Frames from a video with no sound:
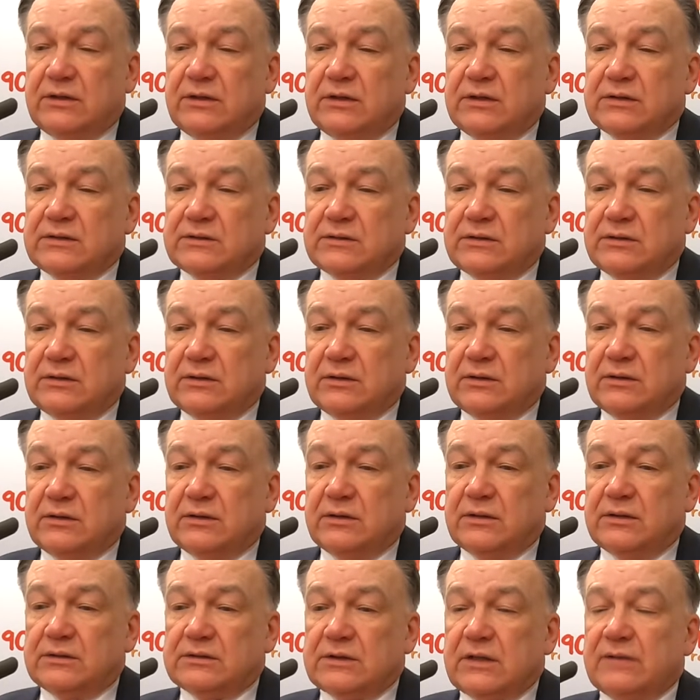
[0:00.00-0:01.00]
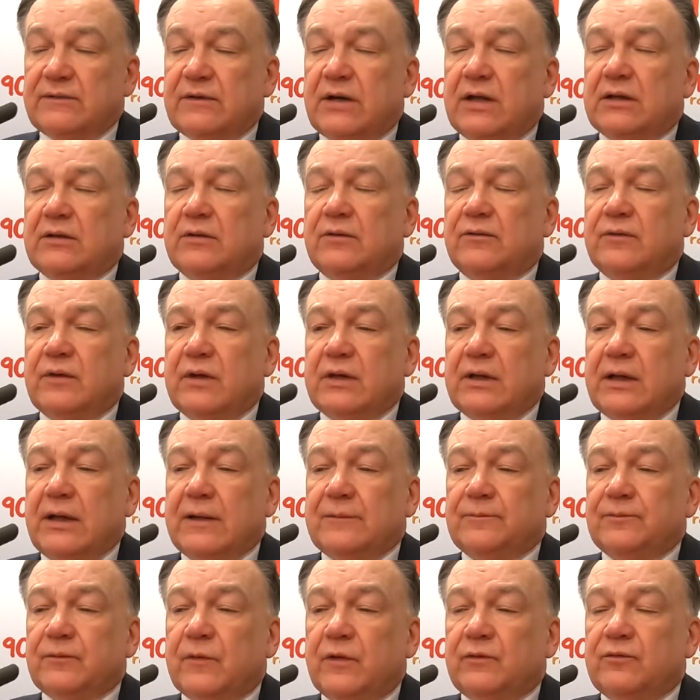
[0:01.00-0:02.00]
jest e,
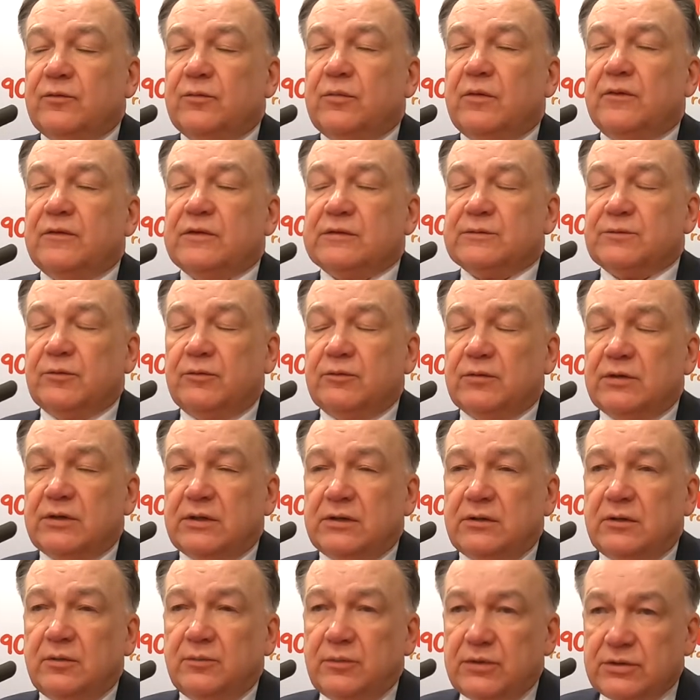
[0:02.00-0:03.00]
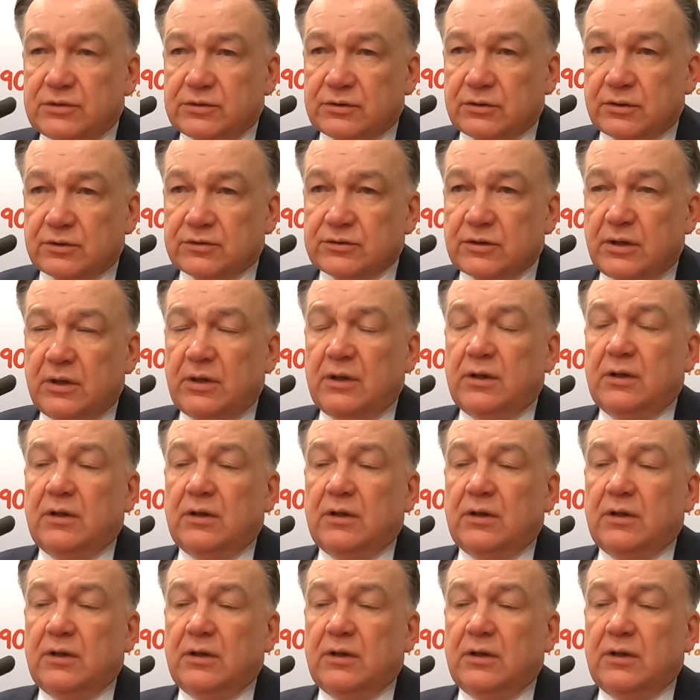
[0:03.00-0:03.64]
zagwarantowana w umowie spółki jednomyślność,